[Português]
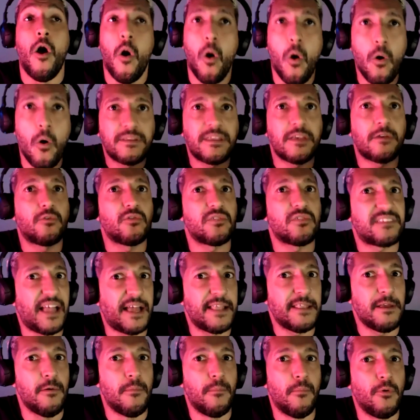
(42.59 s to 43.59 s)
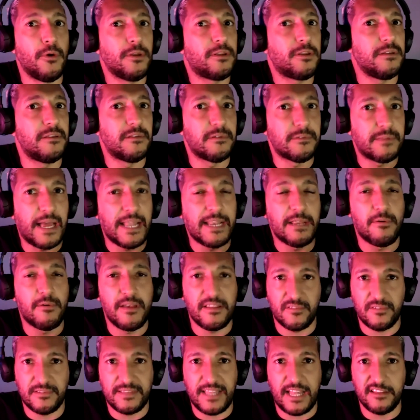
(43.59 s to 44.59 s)
ou que custariam muito e não dariam o
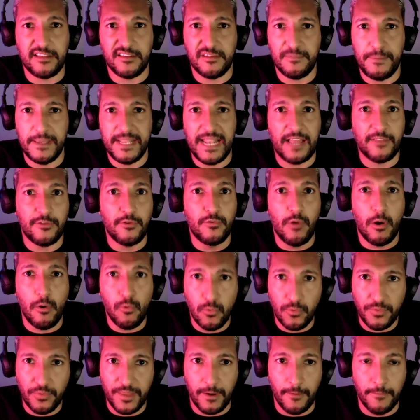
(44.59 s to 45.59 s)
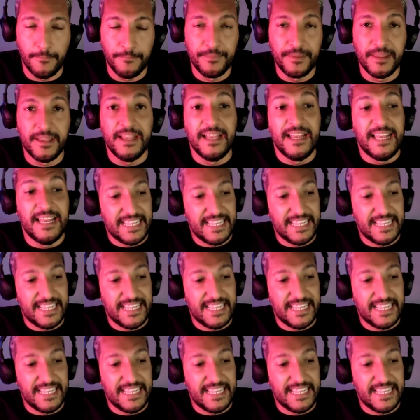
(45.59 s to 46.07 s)
resultado esperado no algodão.